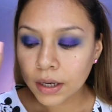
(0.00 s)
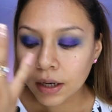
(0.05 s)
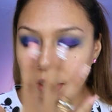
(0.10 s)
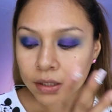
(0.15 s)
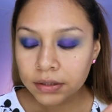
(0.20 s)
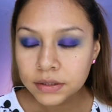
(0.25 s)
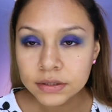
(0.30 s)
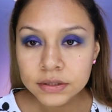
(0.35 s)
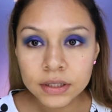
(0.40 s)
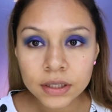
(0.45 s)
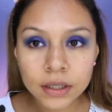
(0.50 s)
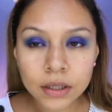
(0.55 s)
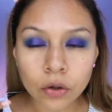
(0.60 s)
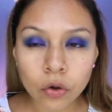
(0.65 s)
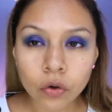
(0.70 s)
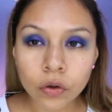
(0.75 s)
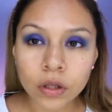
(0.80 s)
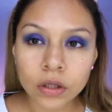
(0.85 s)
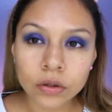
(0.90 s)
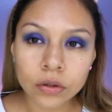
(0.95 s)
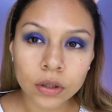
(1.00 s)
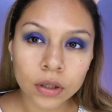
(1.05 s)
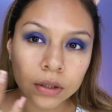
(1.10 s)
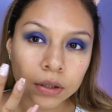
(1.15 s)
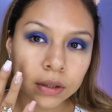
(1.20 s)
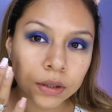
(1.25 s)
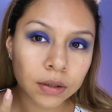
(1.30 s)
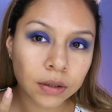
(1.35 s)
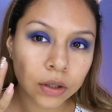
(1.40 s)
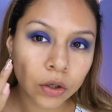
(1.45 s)
Antes de,
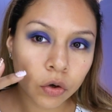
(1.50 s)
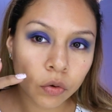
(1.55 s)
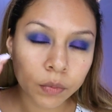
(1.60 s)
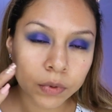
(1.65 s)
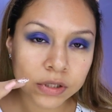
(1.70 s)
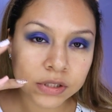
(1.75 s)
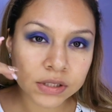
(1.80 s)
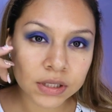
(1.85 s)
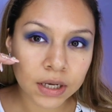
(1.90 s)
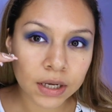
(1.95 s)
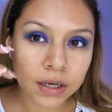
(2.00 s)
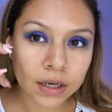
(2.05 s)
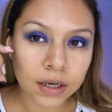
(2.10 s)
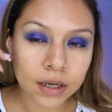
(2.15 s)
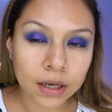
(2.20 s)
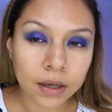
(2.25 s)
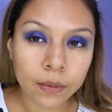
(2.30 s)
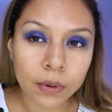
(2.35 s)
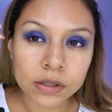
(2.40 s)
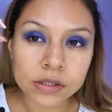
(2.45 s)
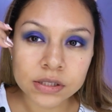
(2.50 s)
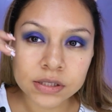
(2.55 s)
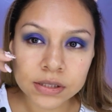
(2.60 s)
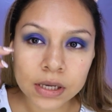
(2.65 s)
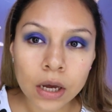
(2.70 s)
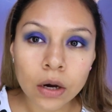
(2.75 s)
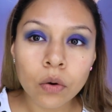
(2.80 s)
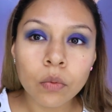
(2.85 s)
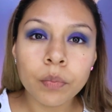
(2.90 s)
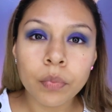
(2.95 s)
de, comenzar a
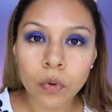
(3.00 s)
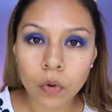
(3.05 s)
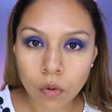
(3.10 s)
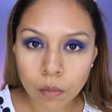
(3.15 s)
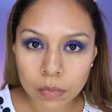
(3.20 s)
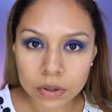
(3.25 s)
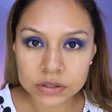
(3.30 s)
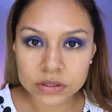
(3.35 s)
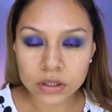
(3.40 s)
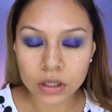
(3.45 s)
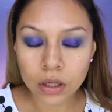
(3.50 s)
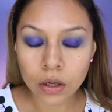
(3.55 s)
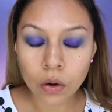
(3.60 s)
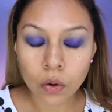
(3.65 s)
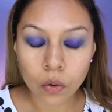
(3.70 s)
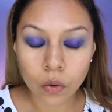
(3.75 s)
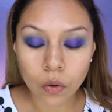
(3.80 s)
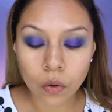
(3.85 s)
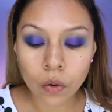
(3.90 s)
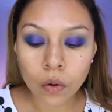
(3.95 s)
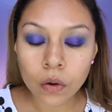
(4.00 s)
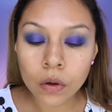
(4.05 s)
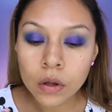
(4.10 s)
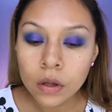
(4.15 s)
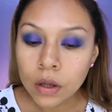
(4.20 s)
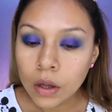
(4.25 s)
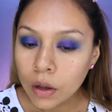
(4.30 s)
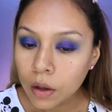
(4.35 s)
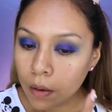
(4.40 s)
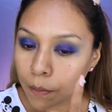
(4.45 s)
avanzar un poco más el ojo,
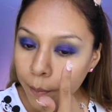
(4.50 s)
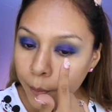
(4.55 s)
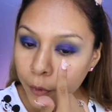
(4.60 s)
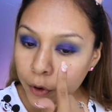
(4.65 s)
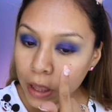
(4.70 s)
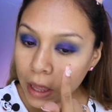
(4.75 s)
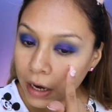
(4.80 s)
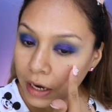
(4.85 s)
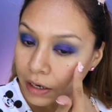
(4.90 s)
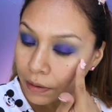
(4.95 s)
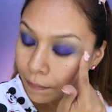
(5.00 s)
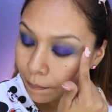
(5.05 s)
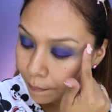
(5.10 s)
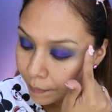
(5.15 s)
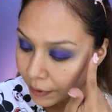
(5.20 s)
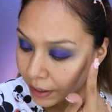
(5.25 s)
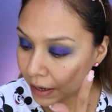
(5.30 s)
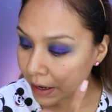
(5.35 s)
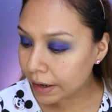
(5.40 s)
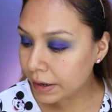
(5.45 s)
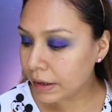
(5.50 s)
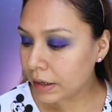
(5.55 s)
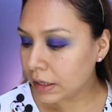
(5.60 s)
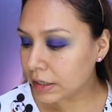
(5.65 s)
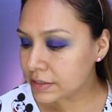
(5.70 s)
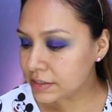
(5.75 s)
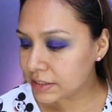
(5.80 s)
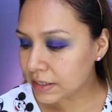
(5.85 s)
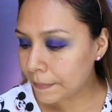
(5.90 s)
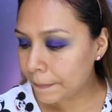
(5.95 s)
voy a limpiar
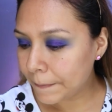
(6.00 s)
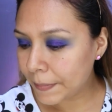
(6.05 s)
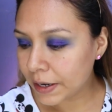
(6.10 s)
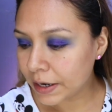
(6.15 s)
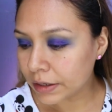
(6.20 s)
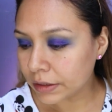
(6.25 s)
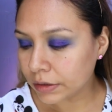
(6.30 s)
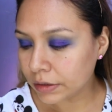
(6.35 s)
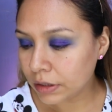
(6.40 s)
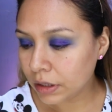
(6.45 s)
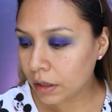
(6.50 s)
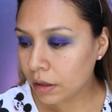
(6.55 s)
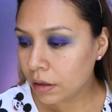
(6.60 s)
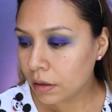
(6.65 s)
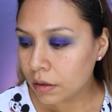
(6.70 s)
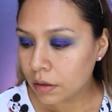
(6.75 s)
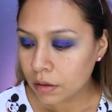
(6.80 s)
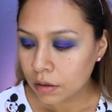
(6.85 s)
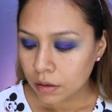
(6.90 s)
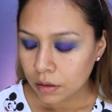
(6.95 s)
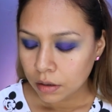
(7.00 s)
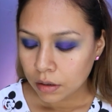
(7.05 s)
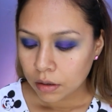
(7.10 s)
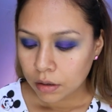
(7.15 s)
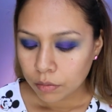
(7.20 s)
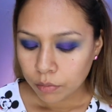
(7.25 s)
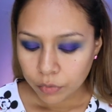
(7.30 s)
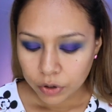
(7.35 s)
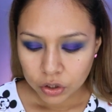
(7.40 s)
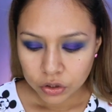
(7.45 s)
esta parte.
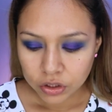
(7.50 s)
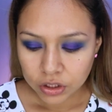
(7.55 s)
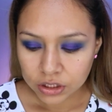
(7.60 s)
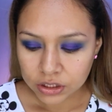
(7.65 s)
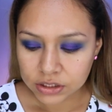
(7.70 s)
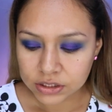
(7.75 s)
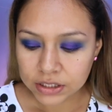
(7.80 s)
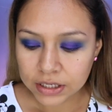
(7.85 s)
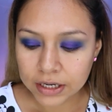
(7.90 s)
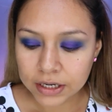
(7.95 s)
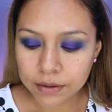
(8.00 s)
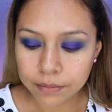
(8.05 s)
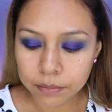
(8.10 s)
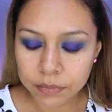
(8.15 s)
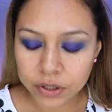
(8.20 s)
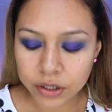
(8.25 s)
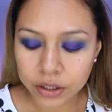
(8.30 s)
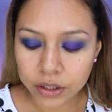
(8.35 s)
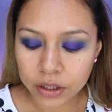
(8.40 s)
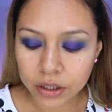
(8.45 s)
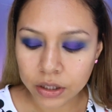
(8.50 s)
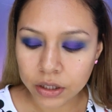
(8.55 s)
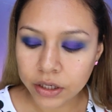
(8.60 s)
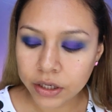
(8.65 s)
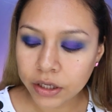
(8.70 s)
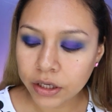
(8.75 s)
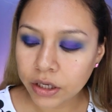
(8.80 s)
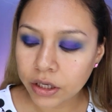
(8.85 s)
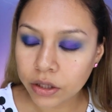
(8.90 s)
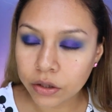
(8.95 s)
Voy a utilizar mi
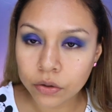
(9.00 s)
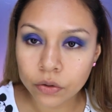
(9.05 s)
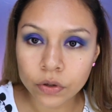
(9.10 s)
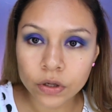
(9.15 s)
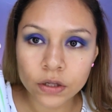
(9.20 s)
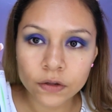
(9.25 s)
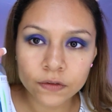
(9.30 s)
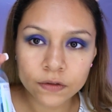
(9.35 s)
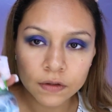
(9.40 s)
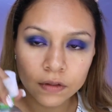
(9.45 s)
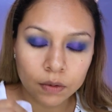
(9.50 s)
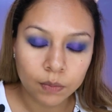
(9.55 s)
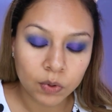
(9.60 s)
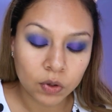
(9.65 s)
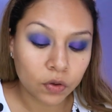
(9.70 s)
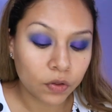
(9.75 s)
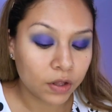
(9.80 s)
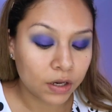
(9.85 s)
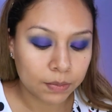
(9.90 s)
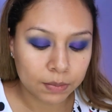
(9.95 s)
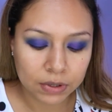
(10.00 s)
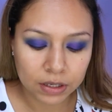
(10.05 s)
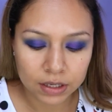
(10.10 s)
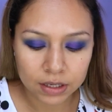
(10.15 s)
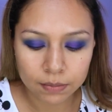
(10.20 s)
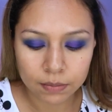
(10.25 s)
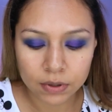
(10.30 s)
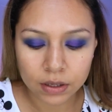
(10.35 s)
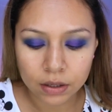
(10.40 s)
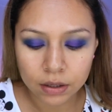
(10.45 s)
líquido este de bioderma
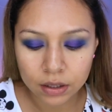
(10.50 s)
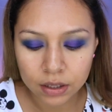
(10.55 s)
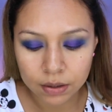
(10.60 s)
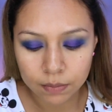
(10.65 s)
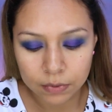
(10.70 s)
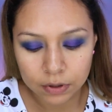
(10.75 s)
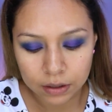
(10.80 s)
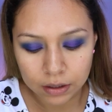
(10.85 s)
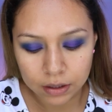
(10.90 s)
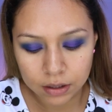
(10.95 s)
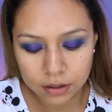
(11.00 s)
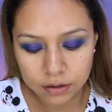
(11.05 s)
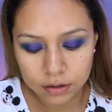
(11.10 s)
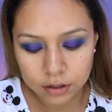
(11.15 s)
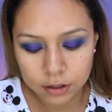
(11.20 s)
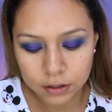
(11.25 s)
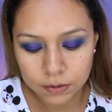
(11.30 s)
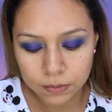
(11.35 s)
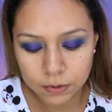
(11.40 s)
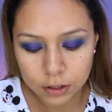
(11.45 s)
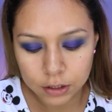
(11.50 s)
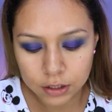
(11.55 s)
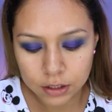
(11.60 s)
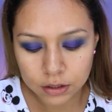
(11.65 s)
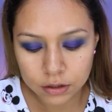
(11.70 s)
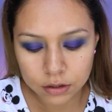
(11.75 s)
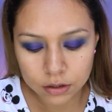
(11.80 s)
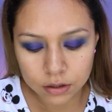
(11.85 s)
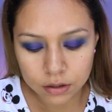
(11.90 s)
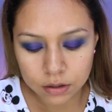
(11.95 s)
que que me encanta de verdad.